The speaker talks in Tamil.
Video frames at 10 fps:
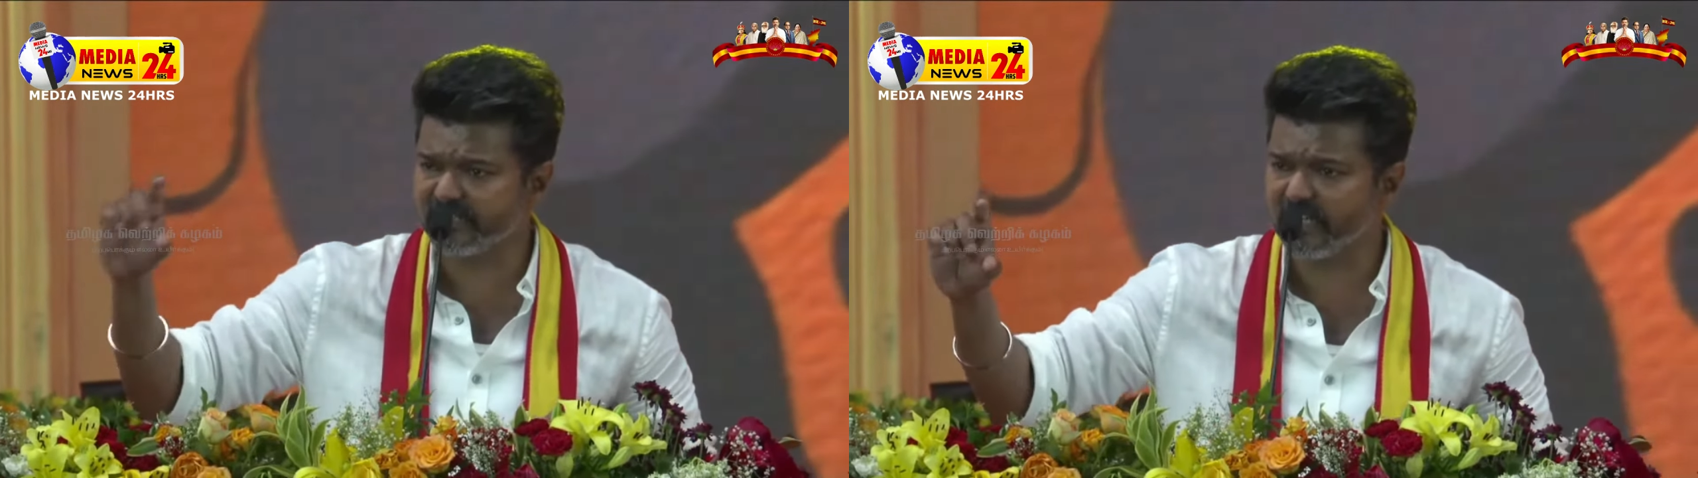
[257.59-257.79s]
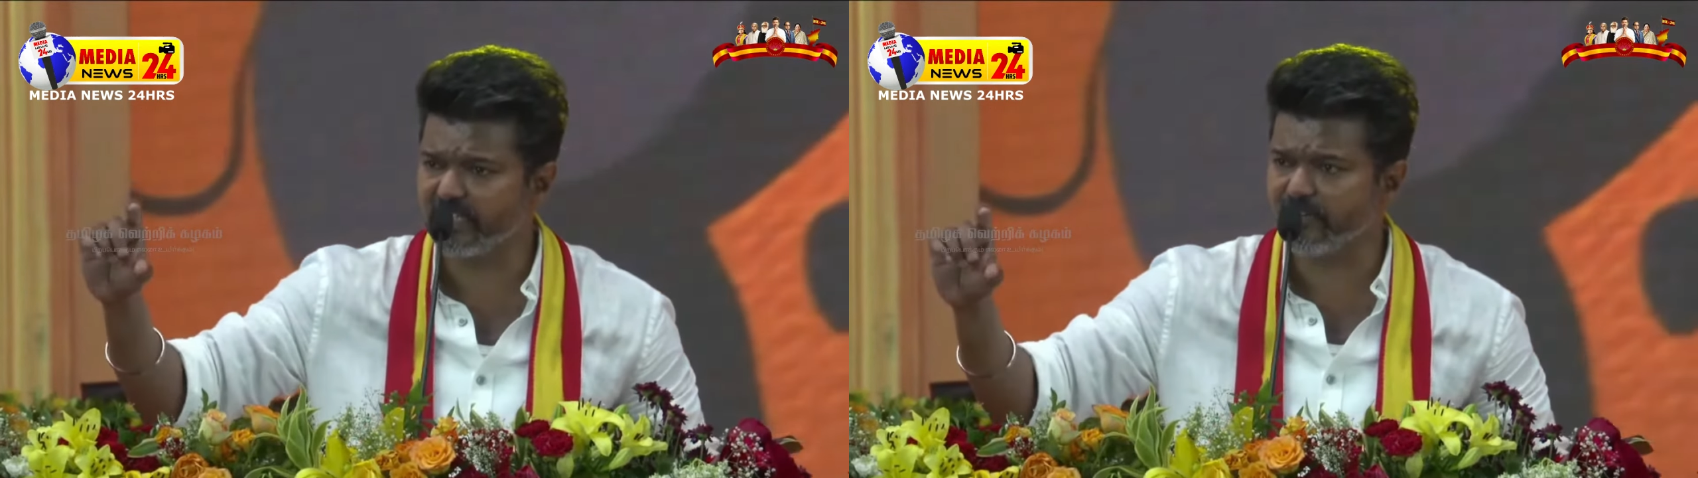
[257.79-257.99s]

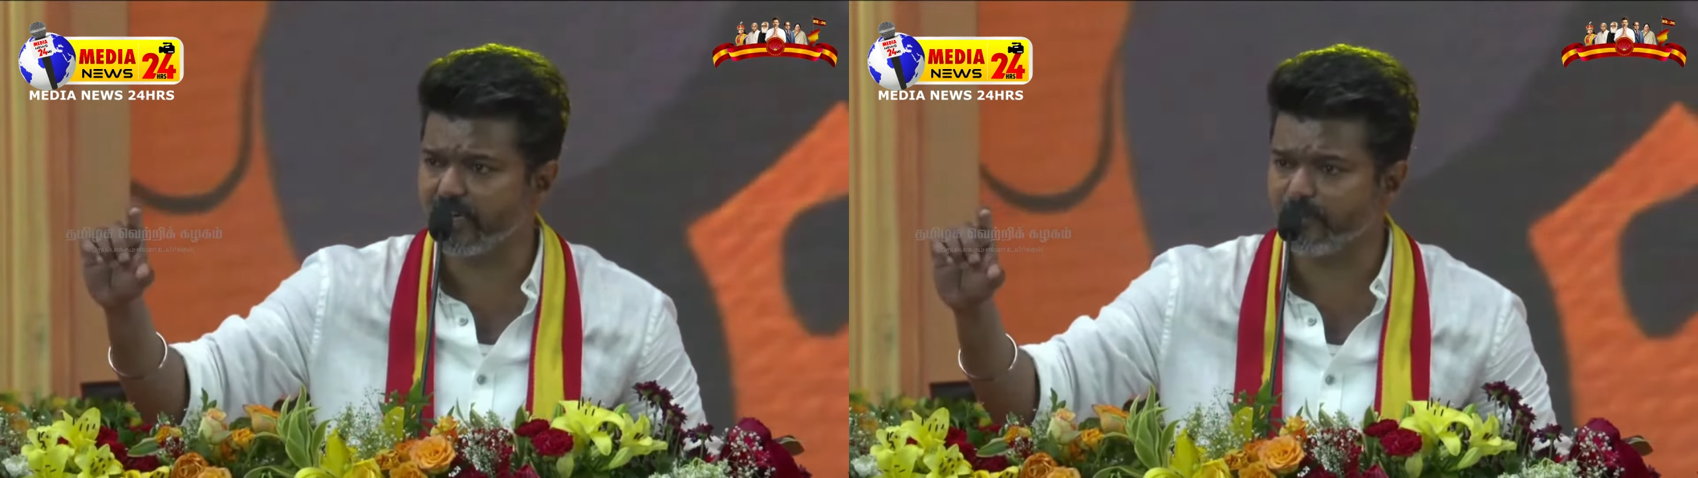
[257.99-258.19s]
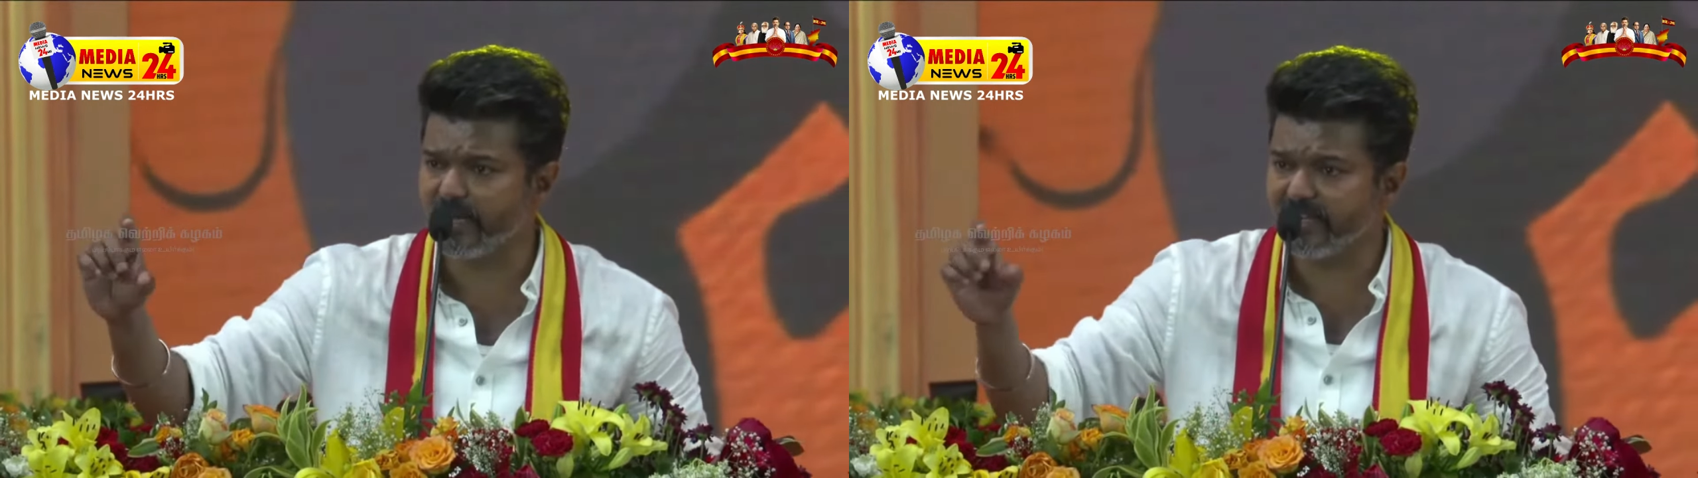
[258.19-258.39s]
ரிசல்ட்
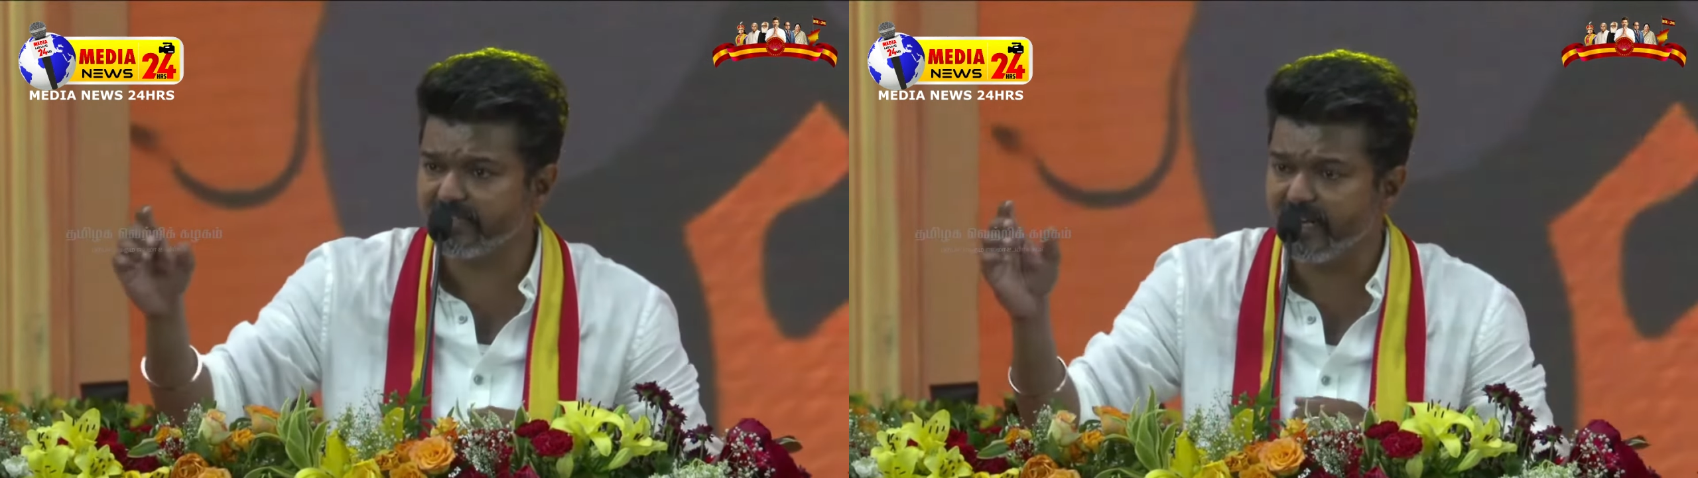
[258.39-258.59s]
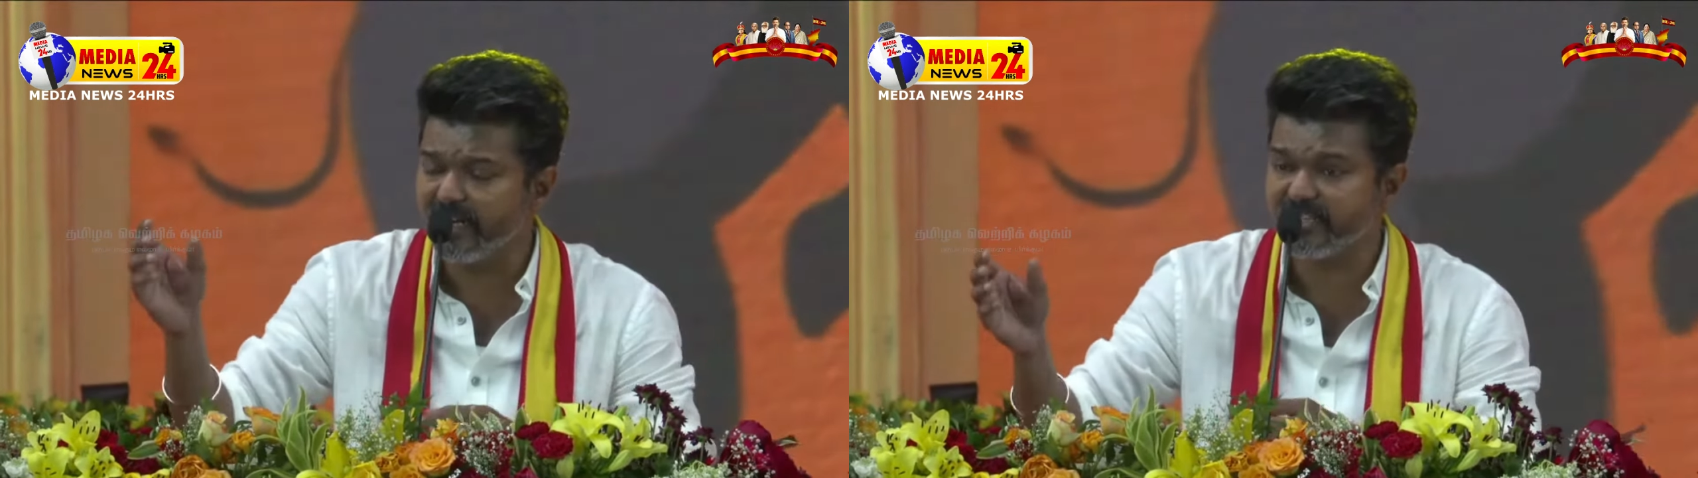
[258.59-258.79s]
வர்ற மாதிரி
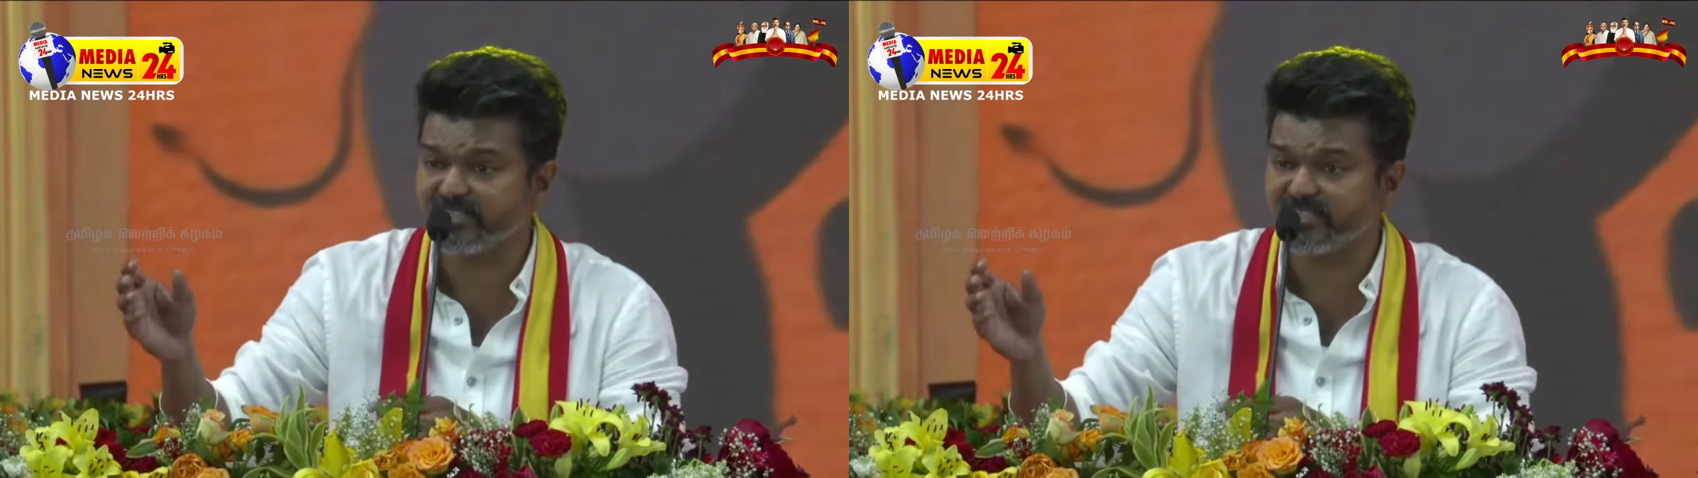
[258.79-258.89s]
நல்ல